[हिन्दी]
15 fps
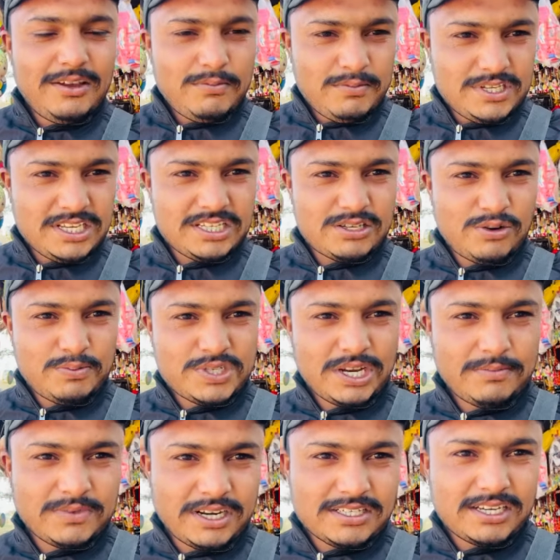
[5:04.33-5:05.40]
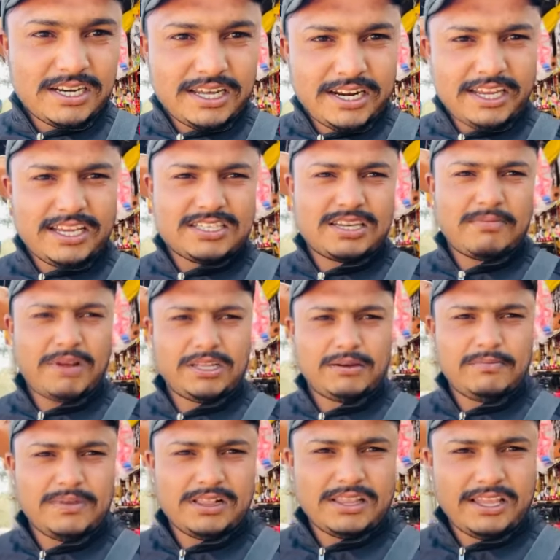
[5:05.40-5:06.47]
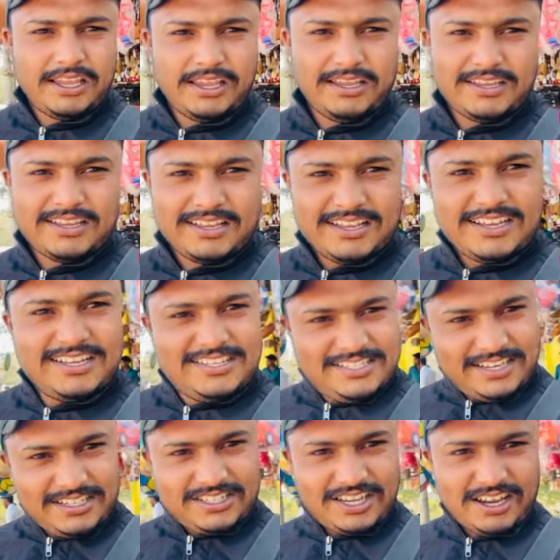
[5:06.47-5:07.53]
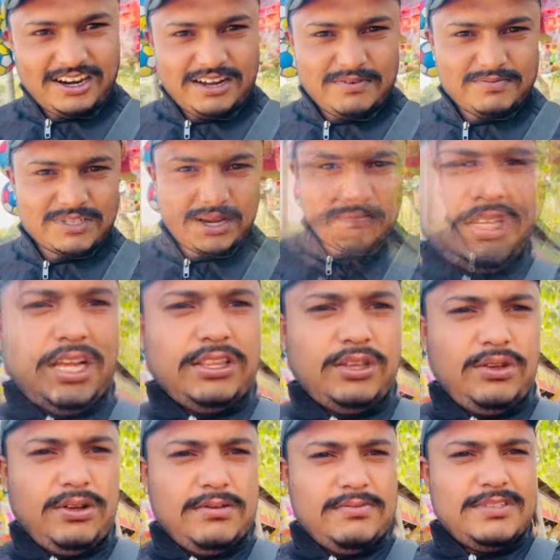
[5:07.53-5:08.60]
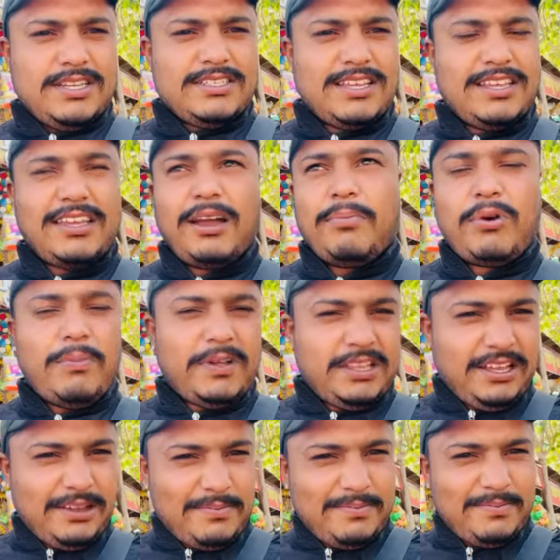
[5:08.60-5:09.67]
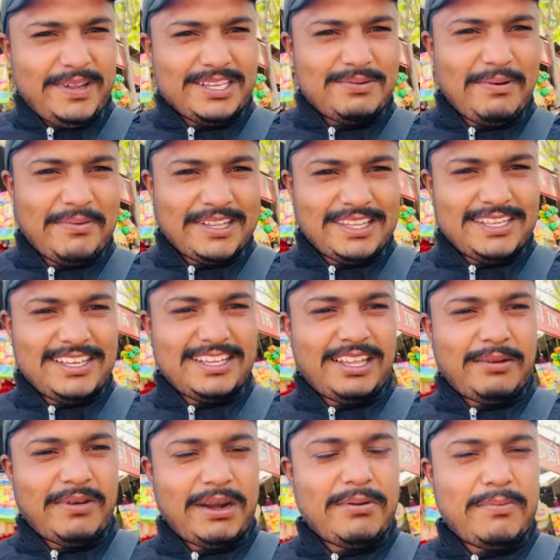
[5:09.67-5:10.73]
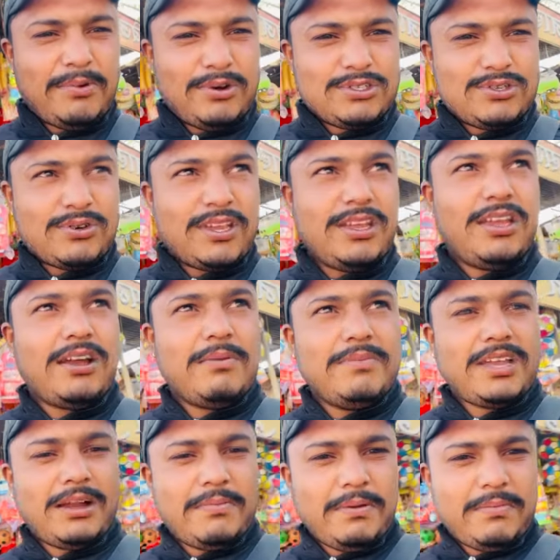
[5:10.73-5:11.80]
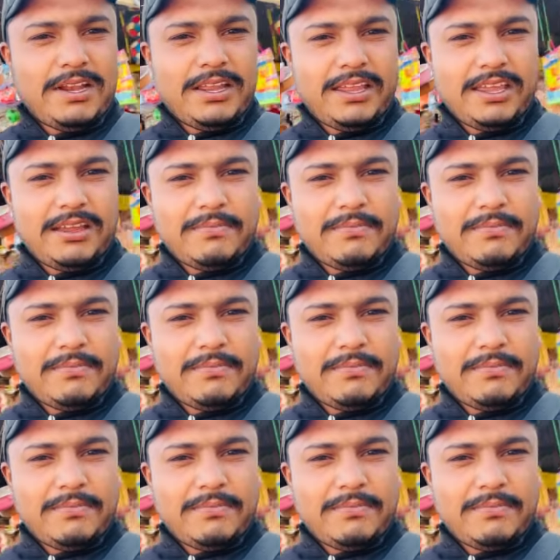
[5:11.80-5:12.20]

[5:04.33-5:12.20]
विशेष रूप से हम दर्शन करेंगे इसके बाद हम मिलते हैं जय श्री राम जब साथियों हम जैसे कि आपको पता है हम वैष्णवा माता जी के दरबार में पहुँच चुके हैं हम यहाँ पर मिले हैं